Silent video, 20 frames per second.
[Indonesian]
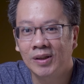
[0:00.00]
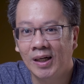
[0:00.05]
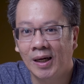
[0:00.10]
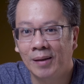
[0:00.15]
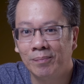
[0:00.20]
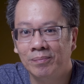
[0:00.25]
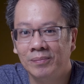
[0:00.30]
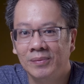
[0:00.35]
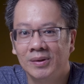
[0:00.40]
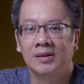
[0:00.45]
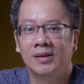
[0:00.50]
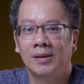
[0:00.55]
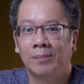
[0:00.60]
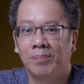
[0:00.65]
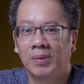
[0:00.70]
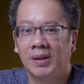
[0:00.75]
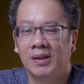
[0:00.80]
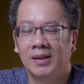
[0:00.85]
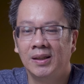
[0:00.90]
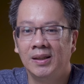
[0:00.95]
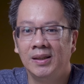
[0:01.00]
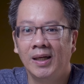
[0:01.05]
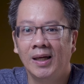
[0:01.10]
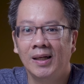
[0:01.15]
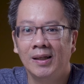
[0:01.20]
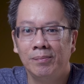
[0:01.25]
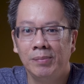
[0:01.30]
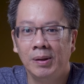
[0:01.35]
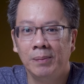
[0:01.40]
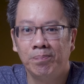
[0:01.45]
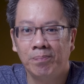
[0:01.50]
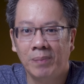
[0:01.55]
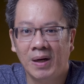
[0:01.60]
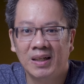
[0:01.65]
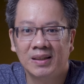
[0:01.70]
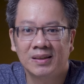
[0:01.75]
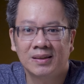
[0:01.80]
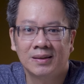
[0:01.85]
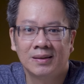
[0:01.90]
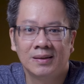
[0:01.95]
gram sepertinya lebih
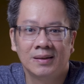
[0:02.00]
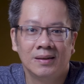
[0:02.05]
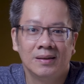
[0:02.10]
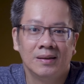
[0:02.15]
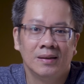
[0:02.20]
pas.